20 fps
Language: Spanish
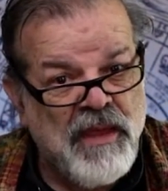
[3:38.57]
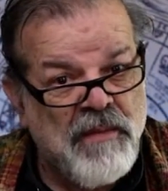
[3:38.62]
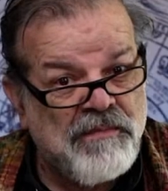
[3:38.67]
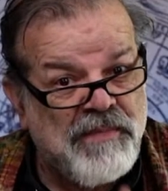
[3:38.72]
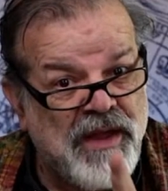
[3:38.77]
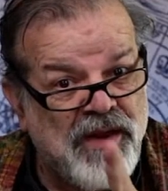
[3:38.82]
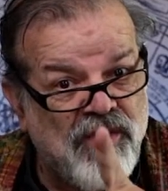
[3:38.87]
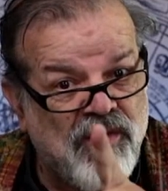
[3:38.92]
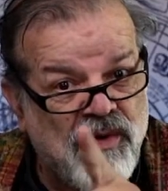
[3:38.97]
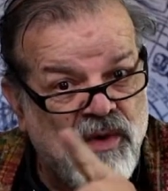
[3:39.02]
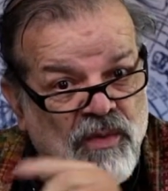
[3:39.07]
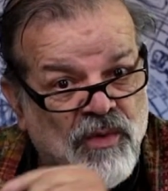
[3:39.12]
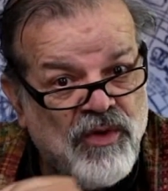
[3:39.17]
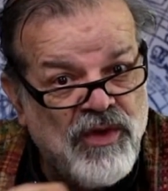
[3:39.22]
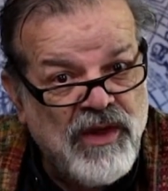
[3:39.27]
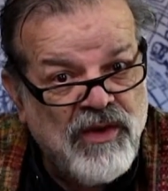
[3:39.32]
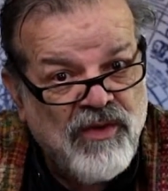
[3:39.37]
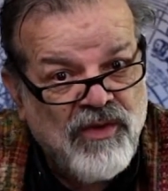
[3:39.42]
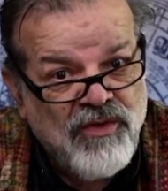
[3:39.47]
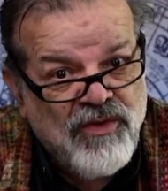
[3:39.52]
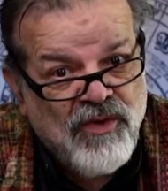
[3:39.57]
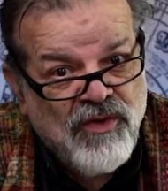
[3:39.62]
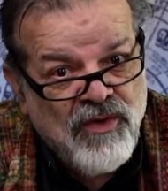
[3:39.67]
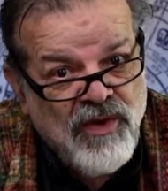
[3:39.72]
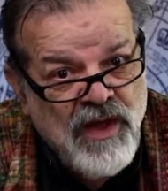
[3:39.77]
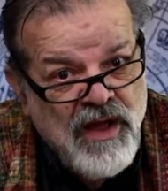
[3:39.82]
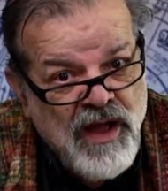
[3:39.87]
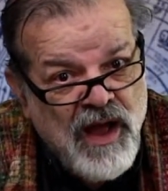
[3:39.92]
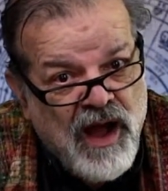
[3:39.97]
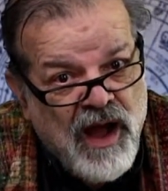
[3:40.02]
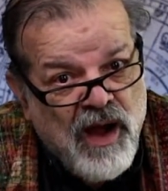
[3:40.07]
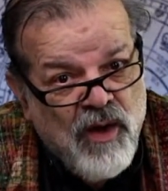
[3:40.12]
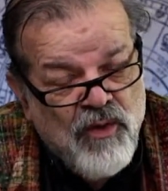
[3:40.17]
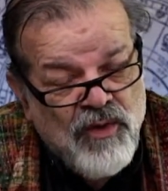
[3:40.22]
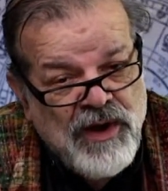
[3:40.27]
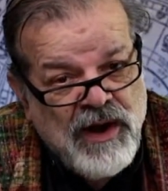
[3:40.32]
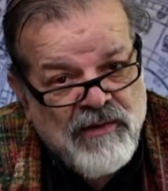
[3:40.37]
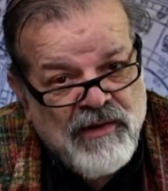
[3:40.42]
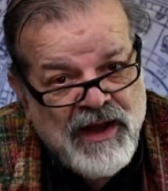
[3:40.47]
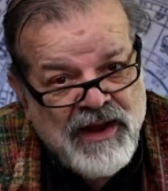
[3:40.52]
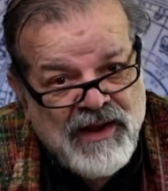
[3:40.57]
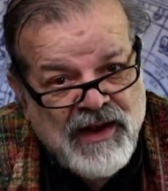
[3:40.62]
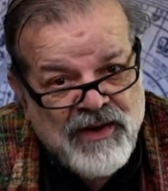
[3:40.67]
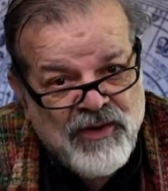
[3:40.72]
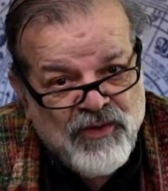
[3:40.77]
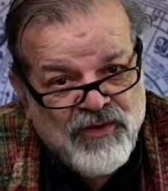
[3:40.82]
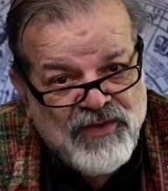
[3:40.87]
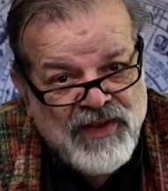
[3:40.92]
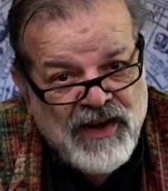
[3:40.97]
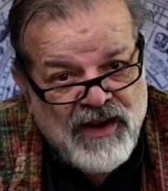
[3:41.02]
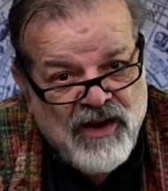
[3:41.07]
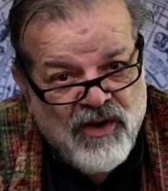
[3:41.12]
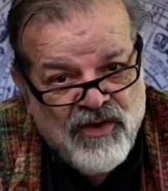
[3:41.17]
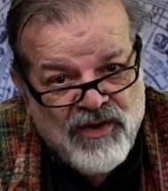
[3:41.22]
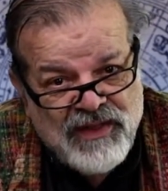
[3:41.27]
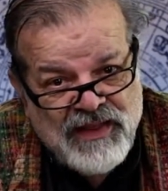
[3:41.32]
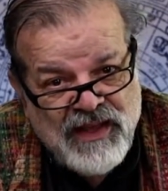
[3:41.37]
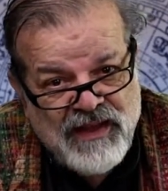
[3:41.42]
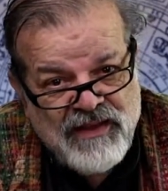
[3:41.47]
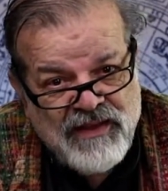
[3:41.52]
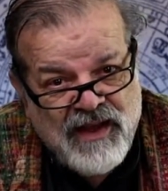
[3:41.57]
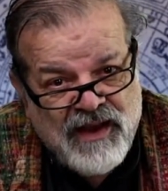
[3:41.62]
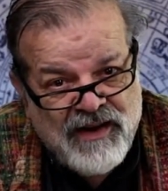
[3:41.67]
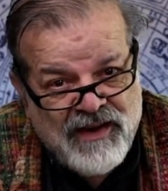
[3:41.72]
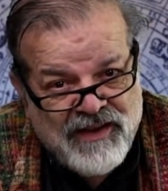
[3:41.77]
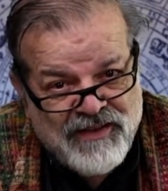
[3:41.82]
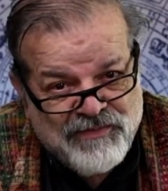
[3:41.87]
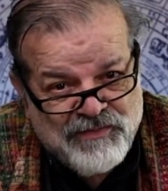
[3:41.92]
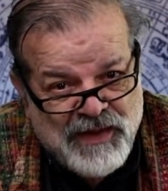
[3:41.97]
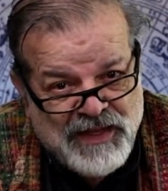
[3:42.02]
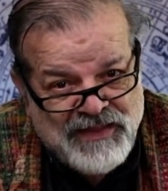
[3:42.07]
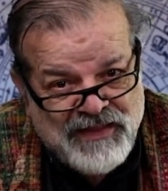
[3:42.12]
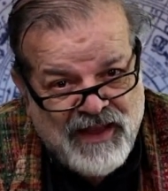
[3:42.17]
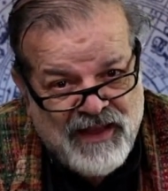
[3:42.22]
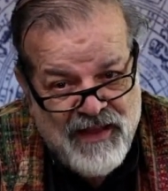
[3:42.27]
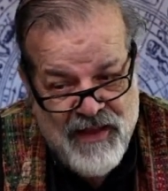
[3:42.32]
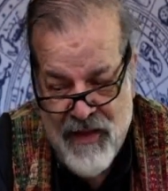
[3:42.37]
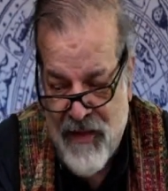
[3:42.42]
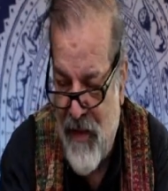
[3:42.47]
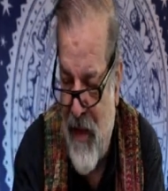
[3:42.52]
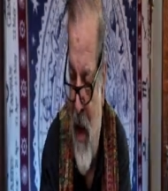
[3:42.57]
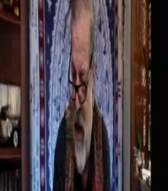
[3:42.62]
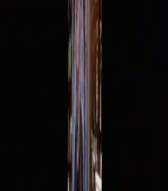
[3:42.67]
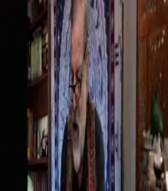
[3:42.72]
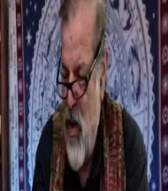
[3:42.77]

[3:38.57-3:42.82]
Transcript: Pero como digo yo, a una vaca no se la ordeña a las patadas.